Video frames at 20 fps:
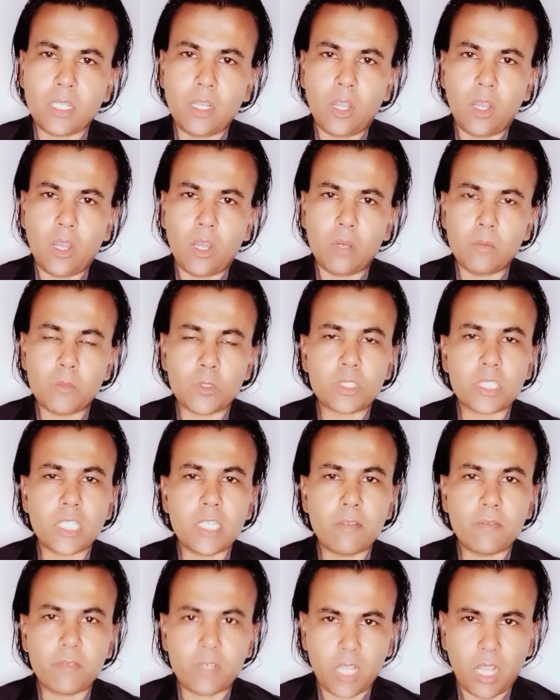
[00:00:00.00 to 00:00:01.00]
और
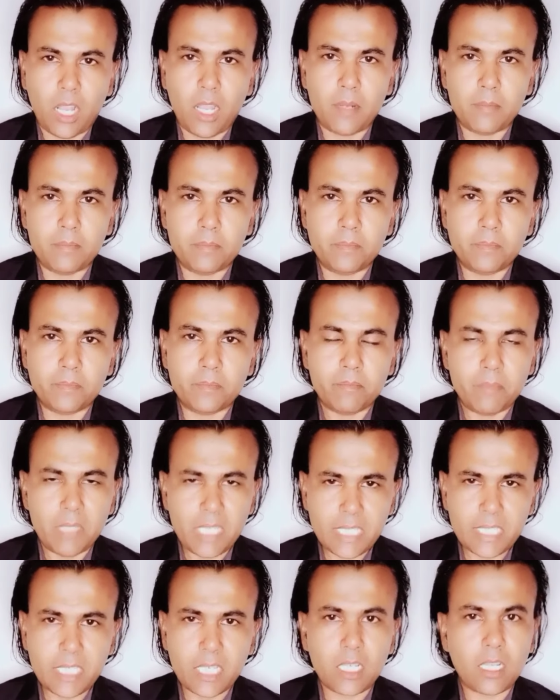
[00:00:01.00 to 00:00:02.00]
मुख्तलिफ़ काम
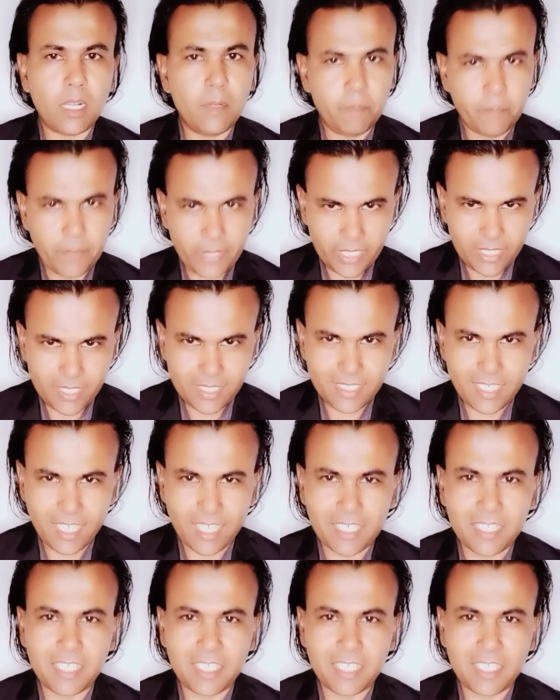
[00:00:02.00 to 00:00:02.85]
बेशक हम पर इसार